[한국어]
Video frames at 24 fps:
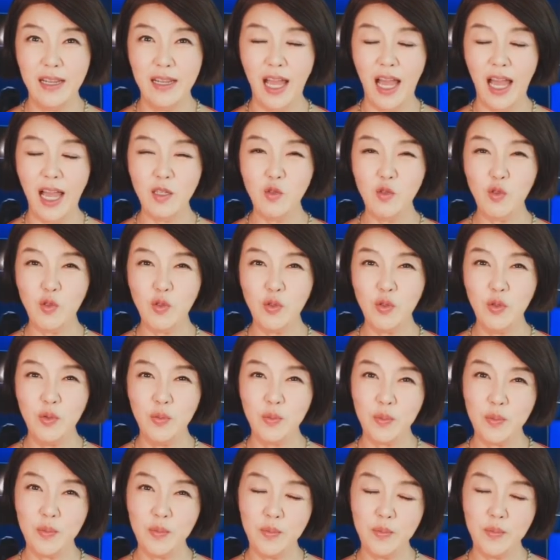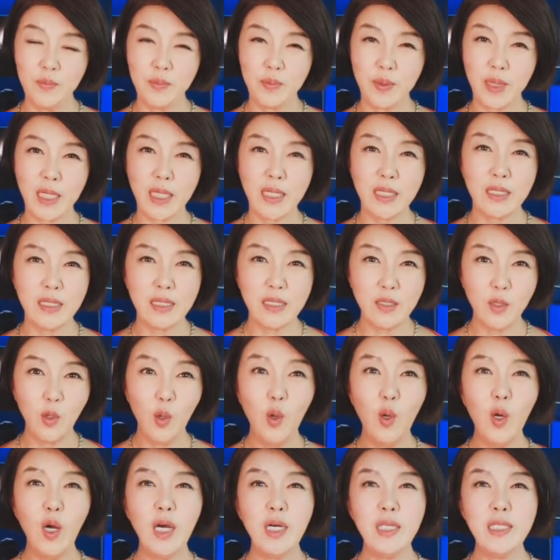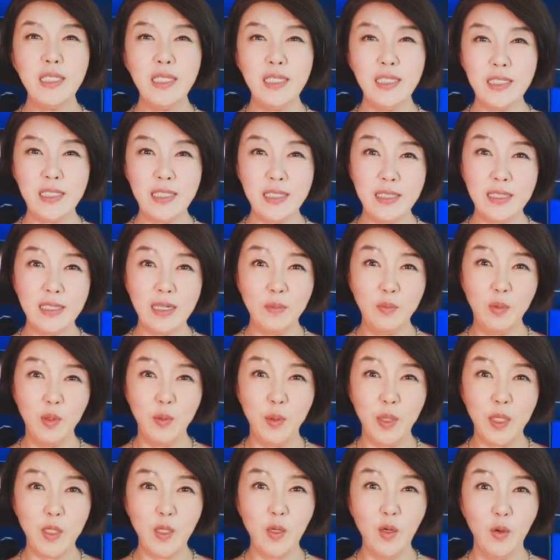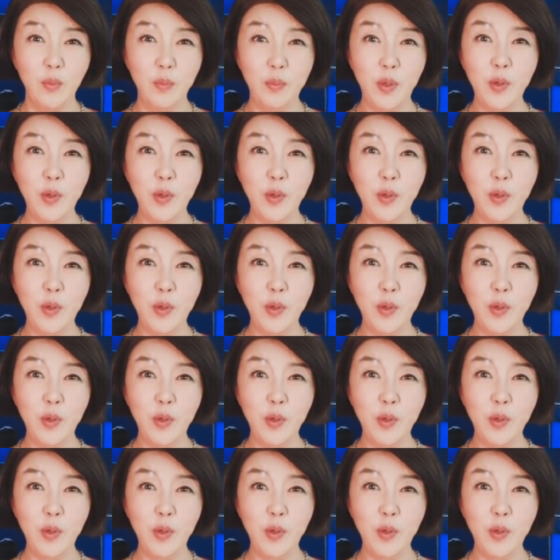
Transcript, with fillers: 아주 그 용어들을 쓰는 걸 보면요.